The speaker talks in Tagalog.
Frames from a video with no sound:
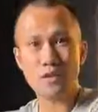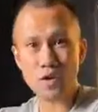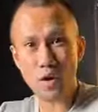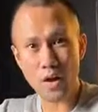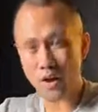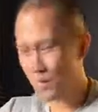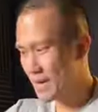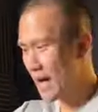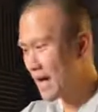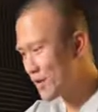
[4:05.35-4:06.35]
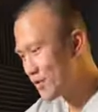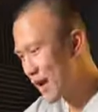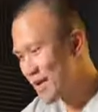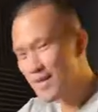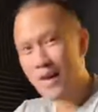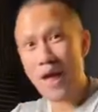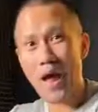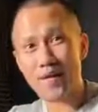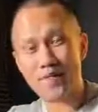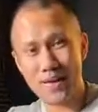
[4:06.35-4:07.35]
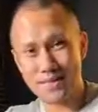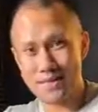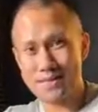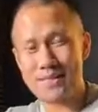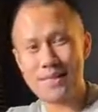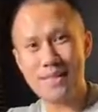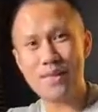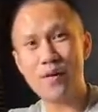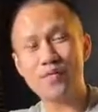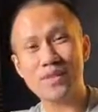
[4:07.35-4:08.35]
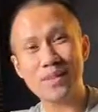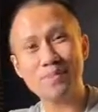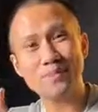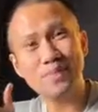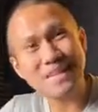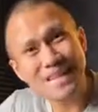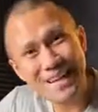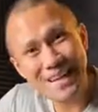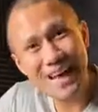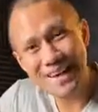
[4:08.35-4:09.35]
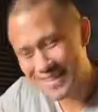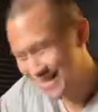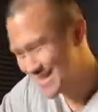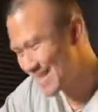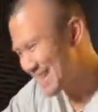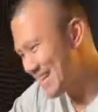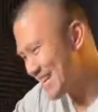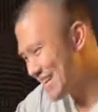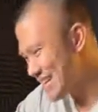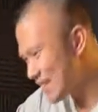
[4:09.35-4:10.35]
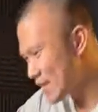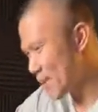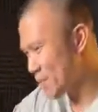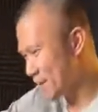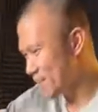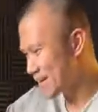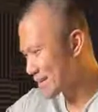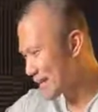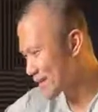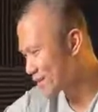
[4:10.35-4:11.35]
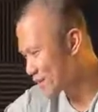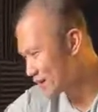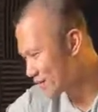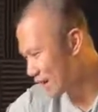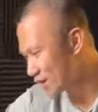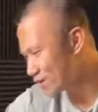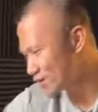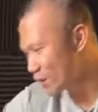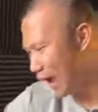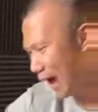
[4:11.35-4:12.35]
So ngayon, magkakaroon tayo ng event sa City of Dreams Manila guys. Kaya nagpa-prepare tayo na meron tayong dito